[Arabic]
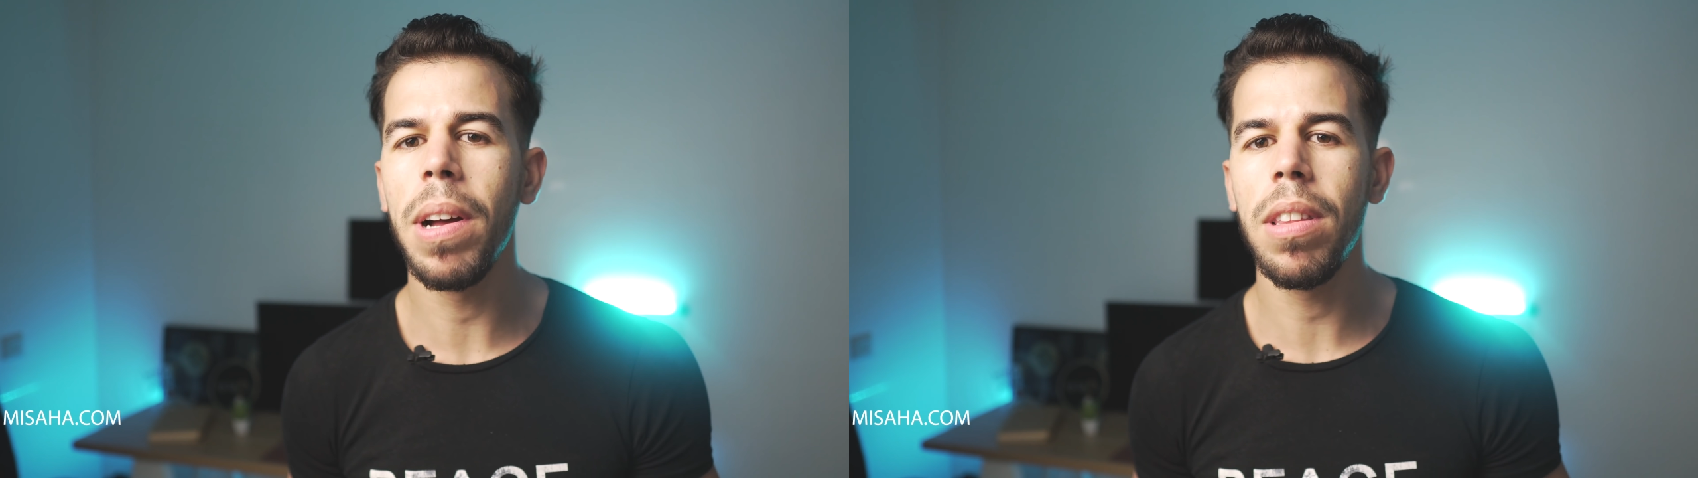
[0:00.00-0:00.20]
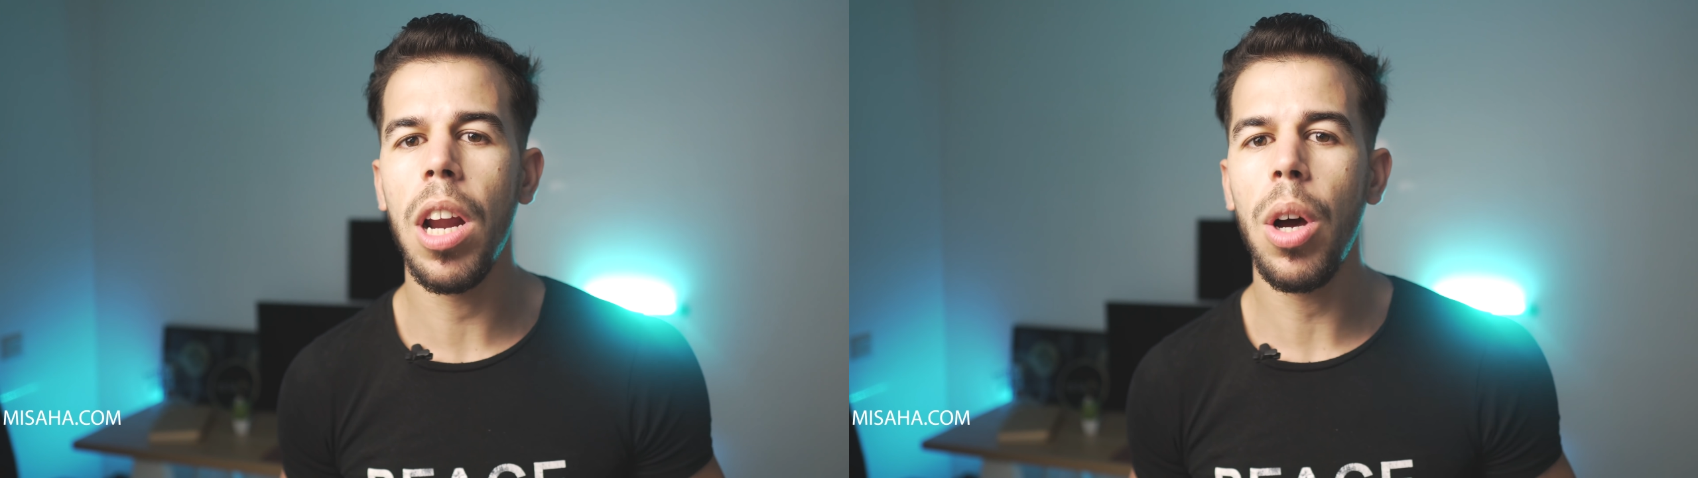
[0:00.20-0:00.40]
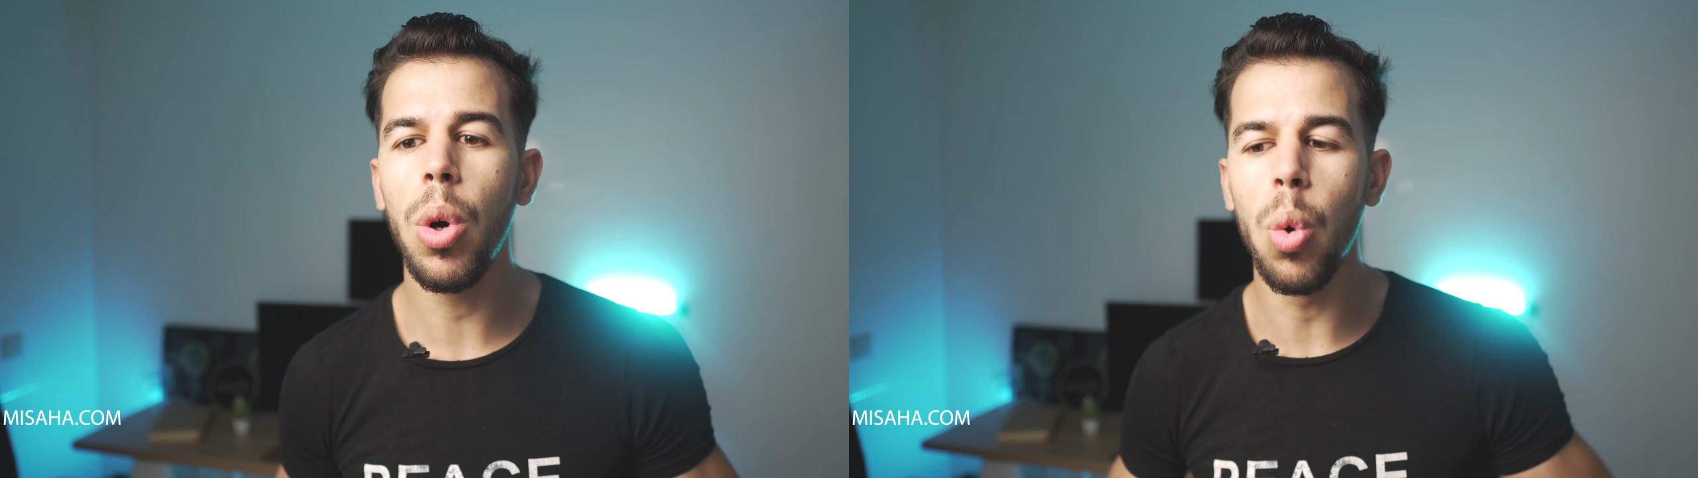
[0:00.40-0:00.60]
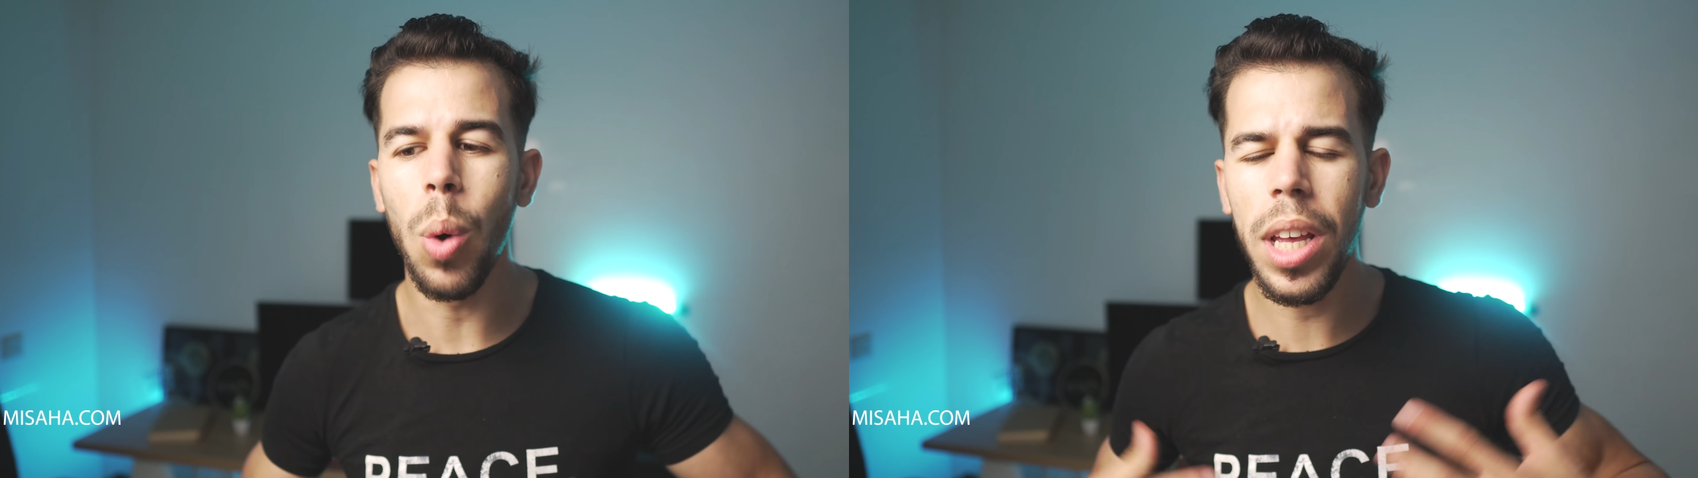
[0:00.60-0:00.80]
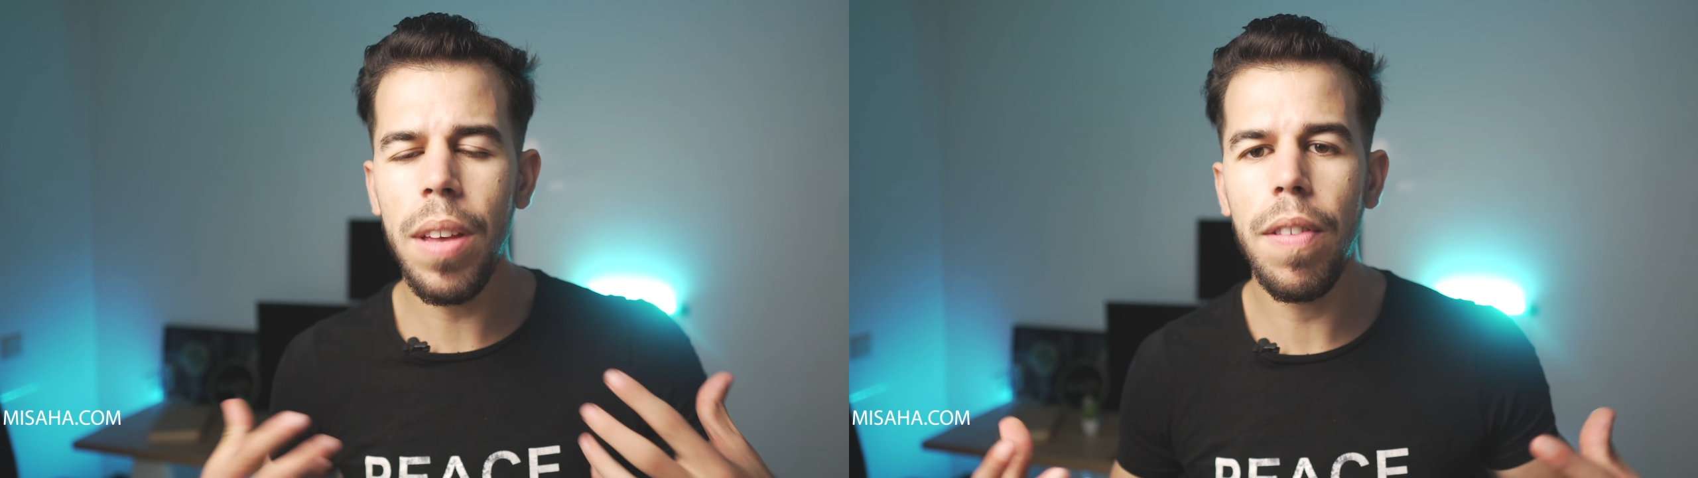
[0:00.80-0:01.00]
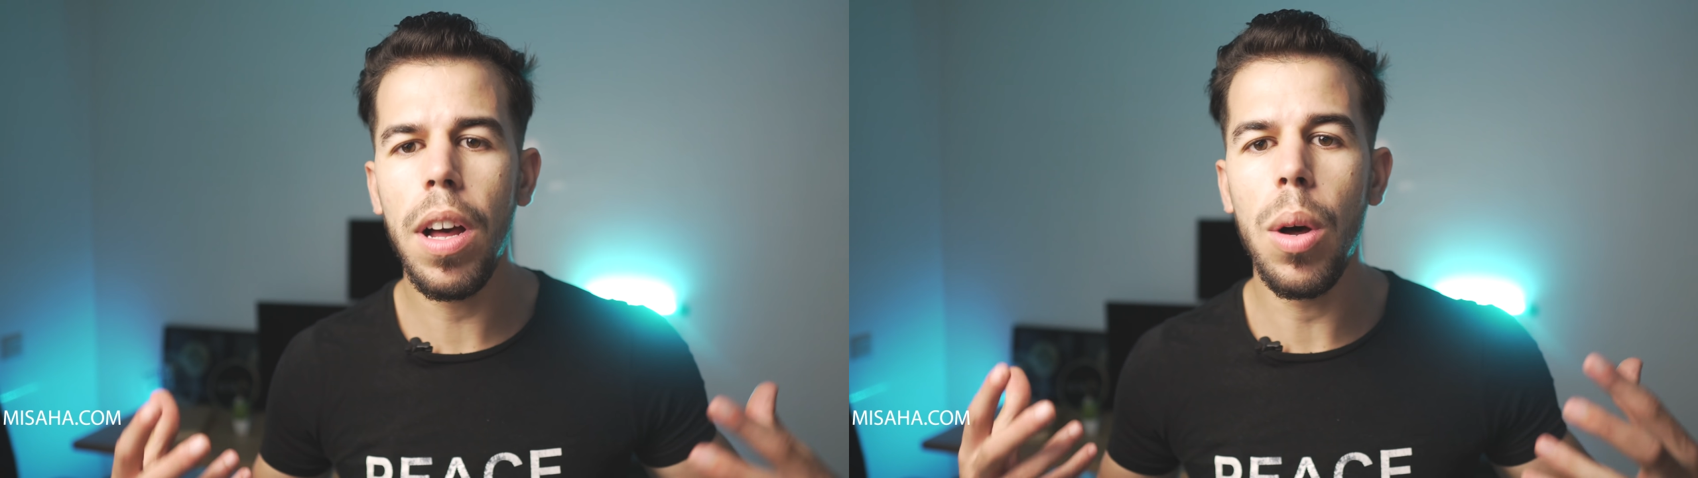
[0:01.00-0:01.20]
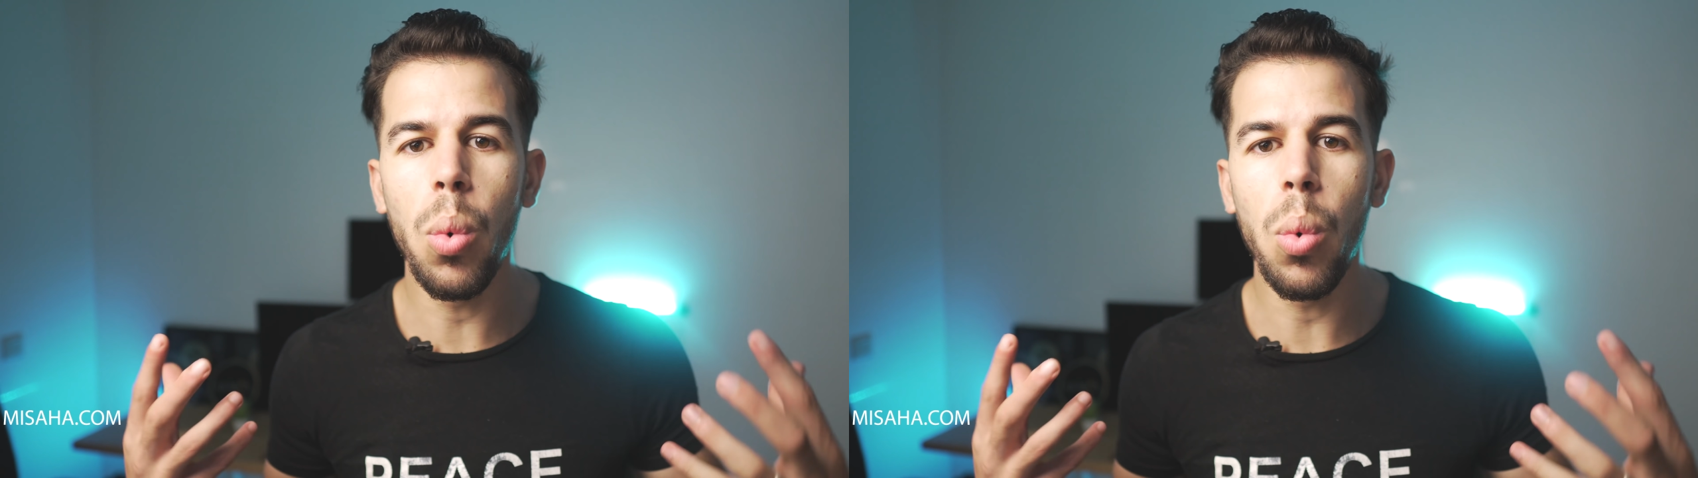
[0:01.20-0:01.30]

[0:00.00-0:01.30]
اختراعه وكيف